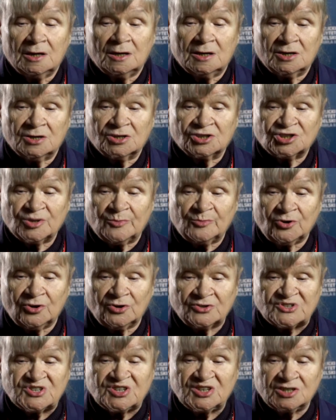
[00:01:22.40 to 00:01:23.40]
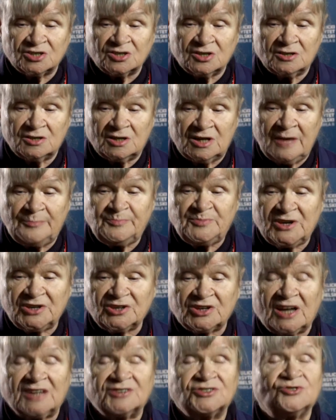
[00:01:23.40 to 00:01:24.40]
E, żeby on sobie
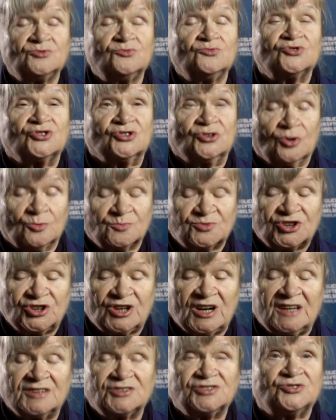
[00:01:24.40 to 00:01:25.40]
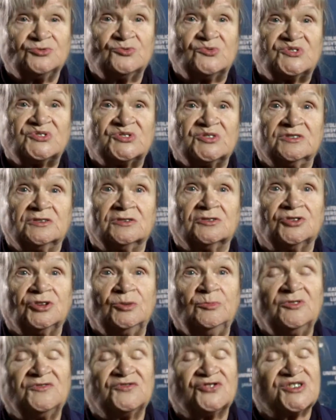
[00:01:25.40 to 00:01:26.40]
lepiej radził, czy dobrze radził z e,
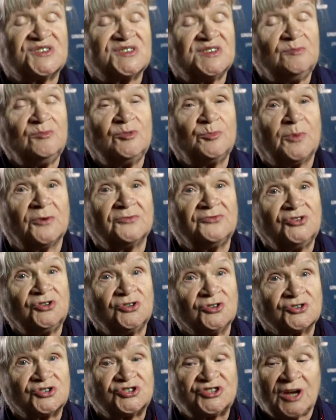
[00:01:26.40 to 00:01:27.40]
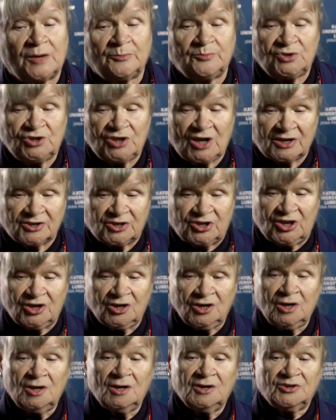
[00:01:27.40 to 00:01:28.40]
tymi wszystkimi powinnościami, jakie,
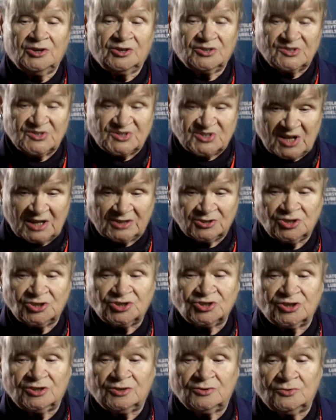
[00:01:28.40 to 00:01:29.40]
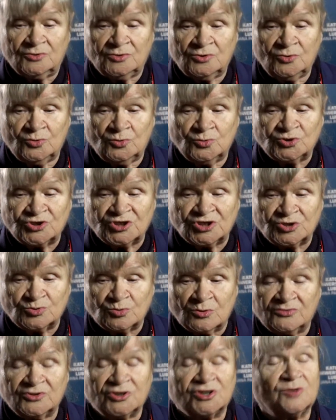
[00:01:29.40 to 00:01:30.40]
kiedy stanie się e, uczeń
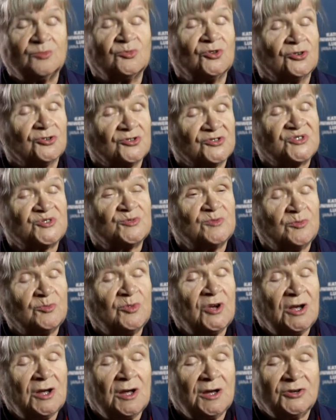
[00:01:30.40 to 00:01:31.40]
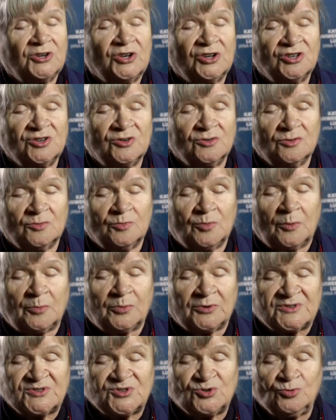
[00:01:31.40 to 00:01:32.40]
człowiekiem dorosłym, kiedy po
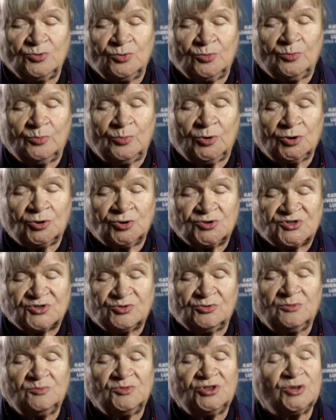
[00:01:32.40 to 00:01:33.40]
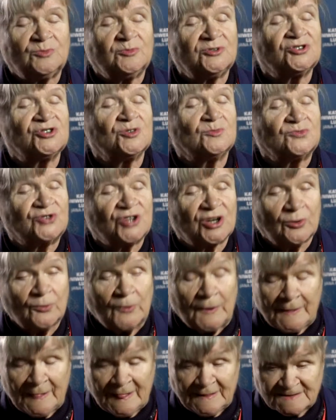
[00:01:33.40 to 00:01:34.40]
prostu, z którymi się będzie musiał
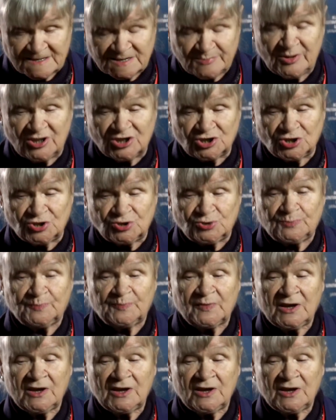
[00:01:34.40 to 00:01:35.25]
zmierzyć.